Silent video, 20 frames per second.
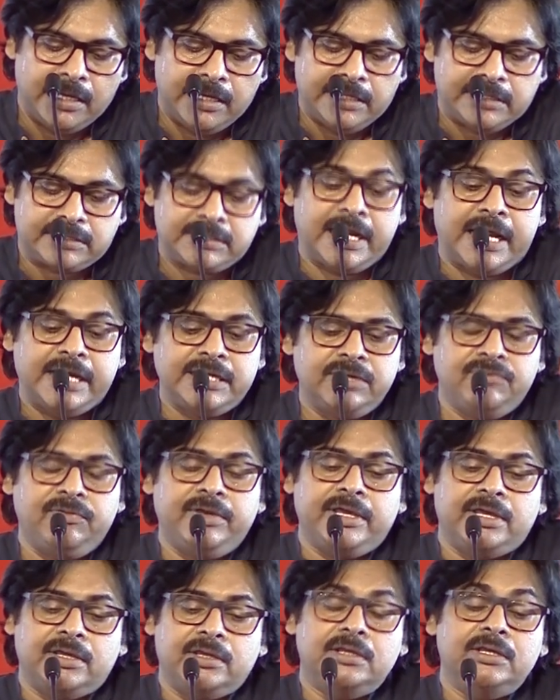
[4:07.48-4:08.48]

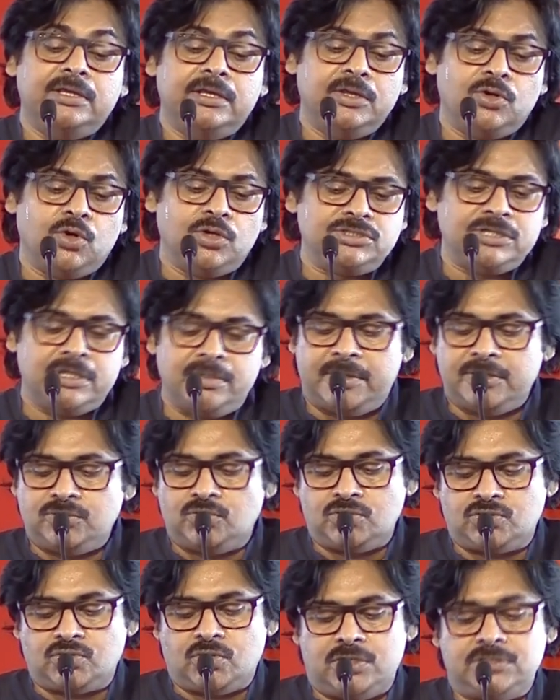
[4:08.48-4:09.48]
ఇట్లాంటివి ఈ రోజున మనం
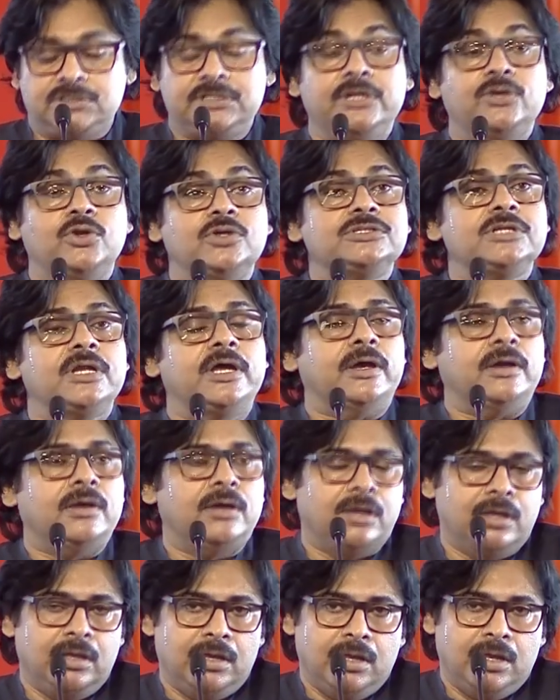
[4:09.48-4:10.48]
చూసుకోవచ్చు ఈ రోజున
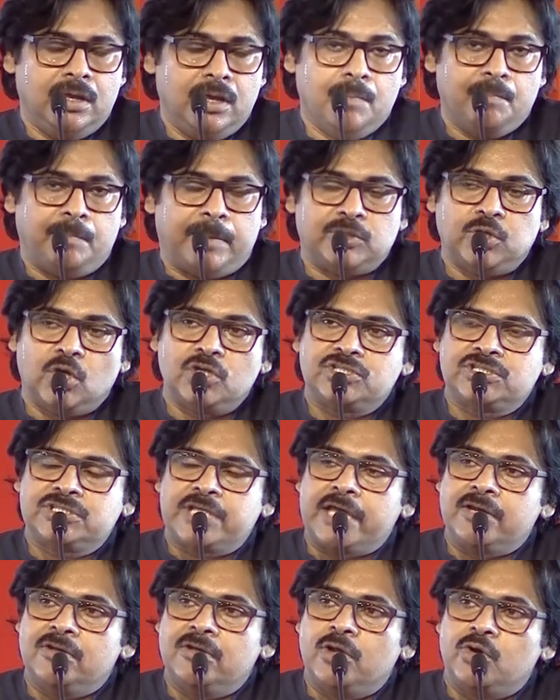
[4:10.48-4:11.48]
పదో
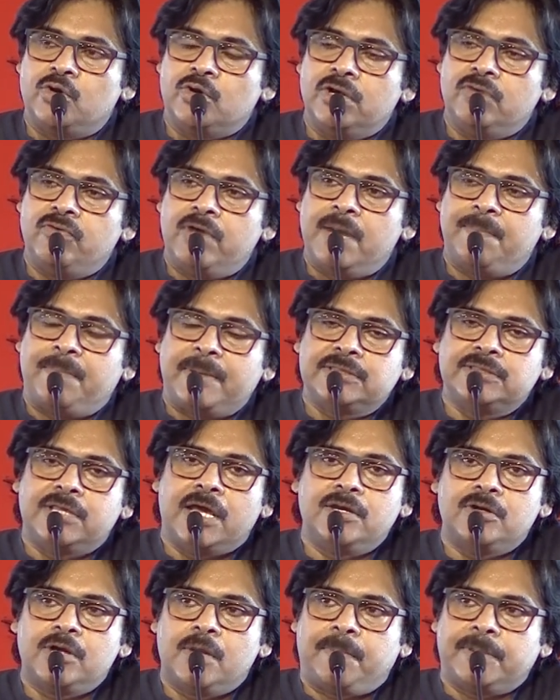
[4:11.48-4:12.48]
స్థానంలో రెండు వేల
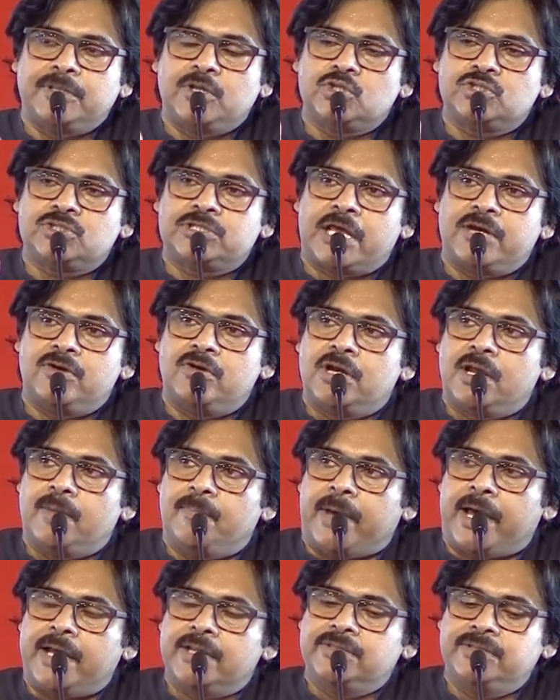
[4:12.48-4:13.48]
పద్నాలుగులో పదో స్థానంలో ఉన్న
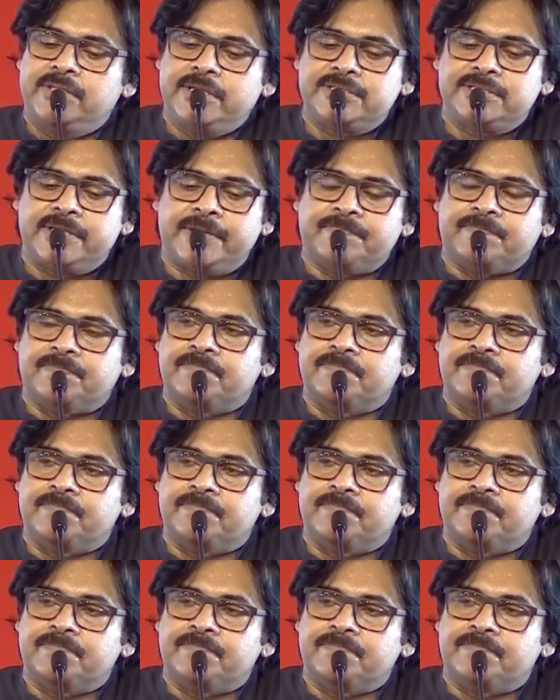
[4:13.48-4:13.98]
భారతదేశం